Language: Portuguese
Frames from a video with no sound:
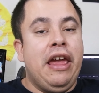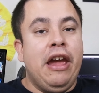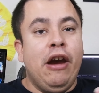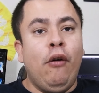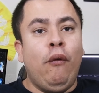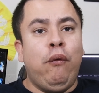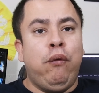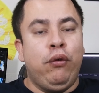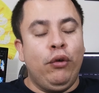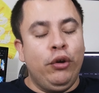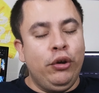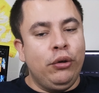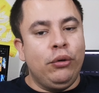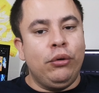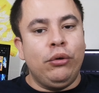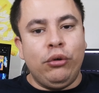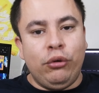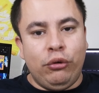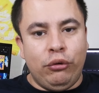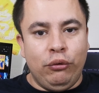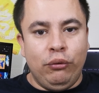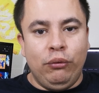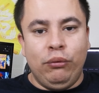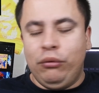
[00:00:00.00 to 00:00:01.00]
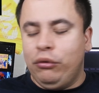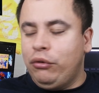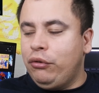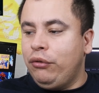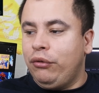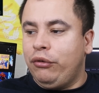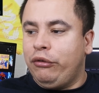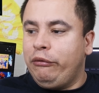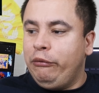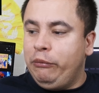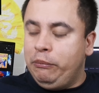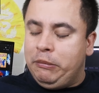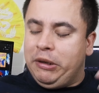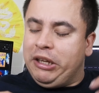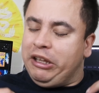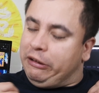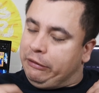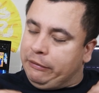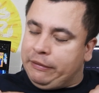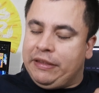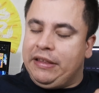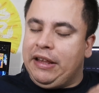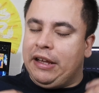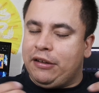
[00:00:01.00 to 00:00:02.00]
Eu fui um, um do,
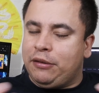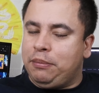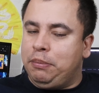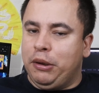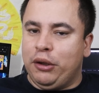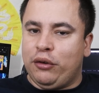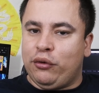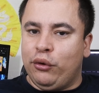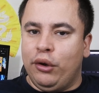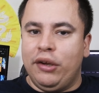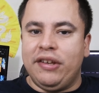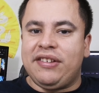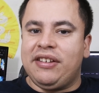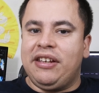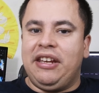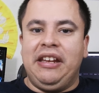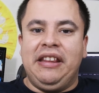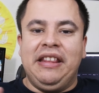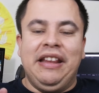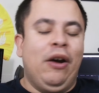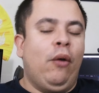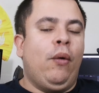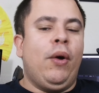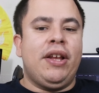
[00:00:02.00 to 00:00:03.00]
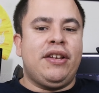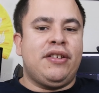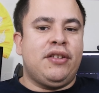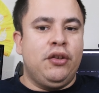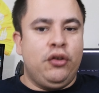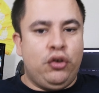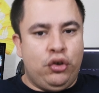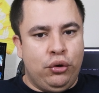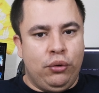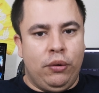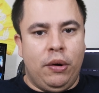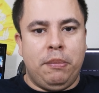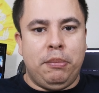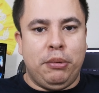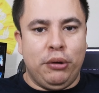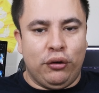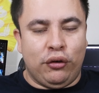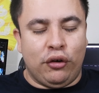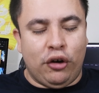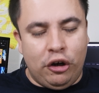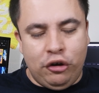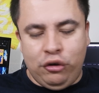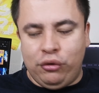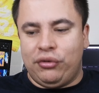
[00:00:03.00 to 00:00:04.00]
uma das pessoas que não assistiu o
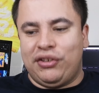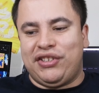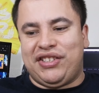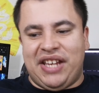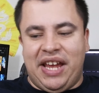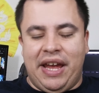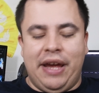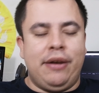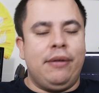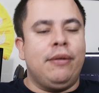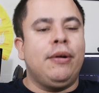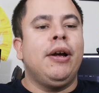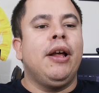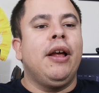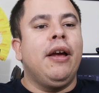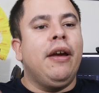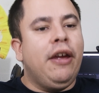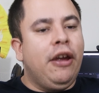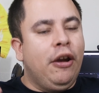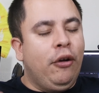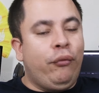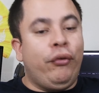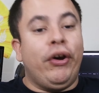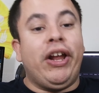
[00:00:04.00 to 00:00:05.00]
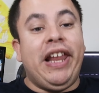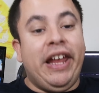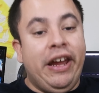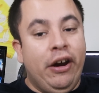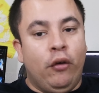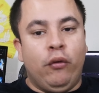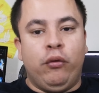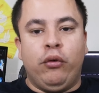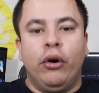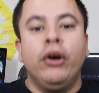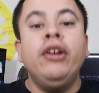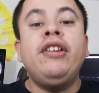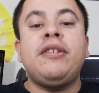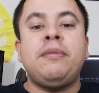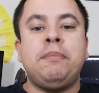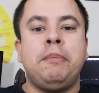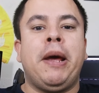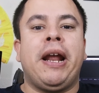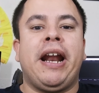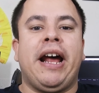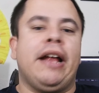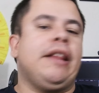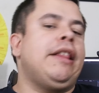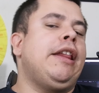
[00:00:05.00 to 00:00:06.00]
episódio, sério. Eu falei, eu vou
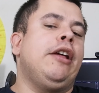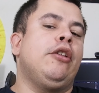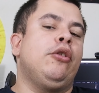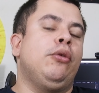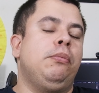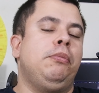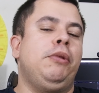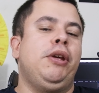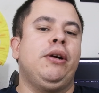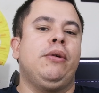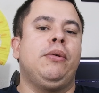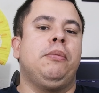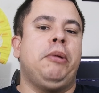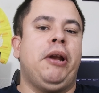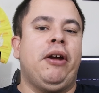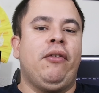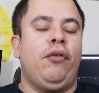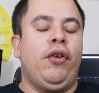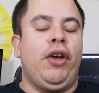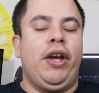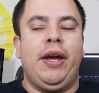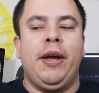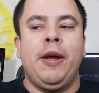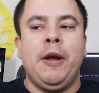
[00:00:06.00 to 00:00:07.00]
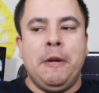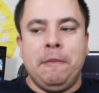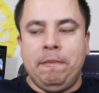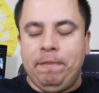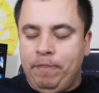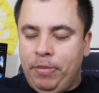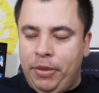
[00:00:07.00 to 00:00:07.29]
esperar até domingo para ver.